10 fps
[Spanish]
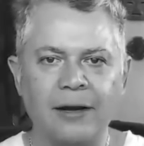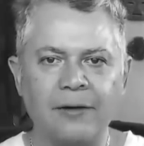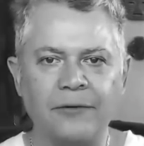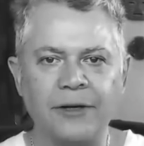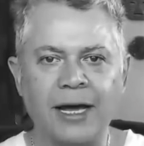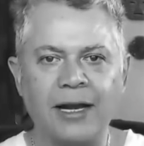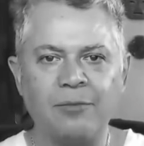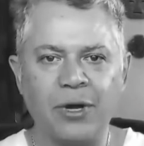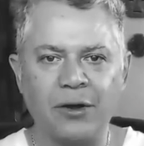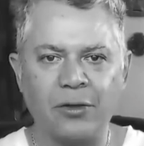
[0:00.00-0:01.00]
Al
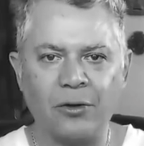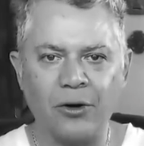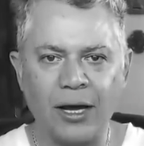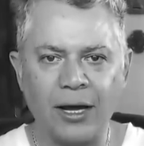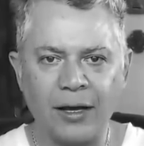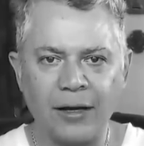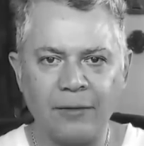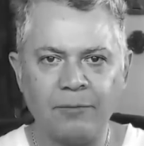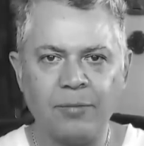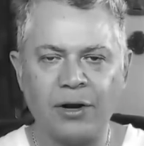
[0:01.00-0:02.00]
final
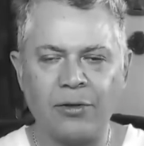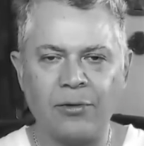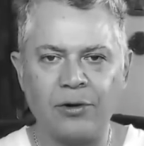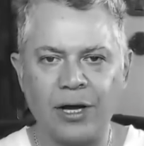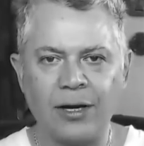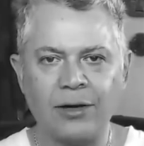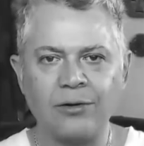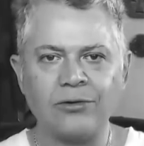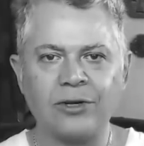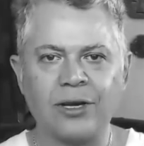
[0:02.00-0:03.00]
perdonar
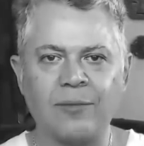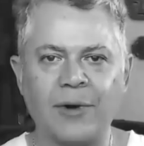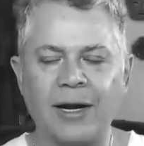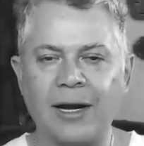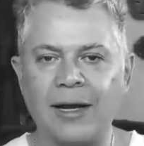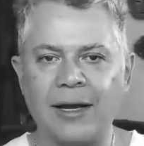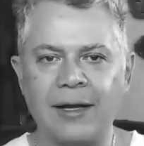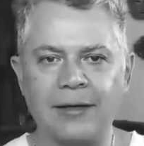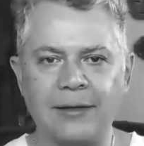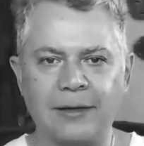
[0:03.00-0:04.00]
perdonarnos, quemar la
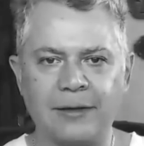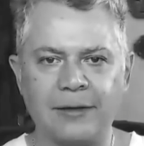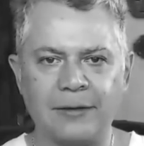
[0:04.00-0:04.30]
carta.